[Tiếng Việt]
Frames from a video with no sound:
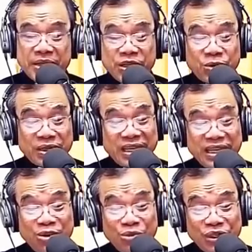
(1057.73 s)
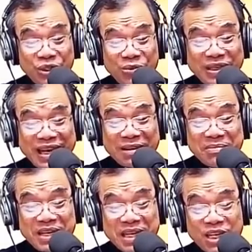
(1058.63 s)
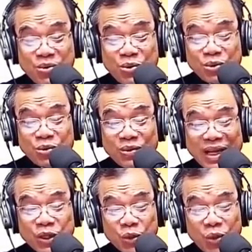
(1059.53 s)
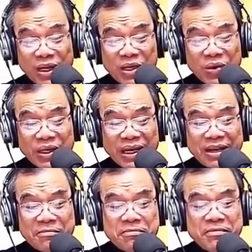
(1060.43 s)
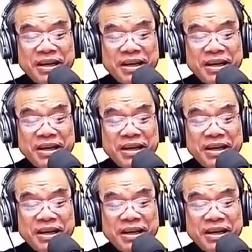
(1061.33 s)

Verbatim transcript: chỉ có tình yêu dịu dàng mới cứu chúng ta thoát khỏi cạm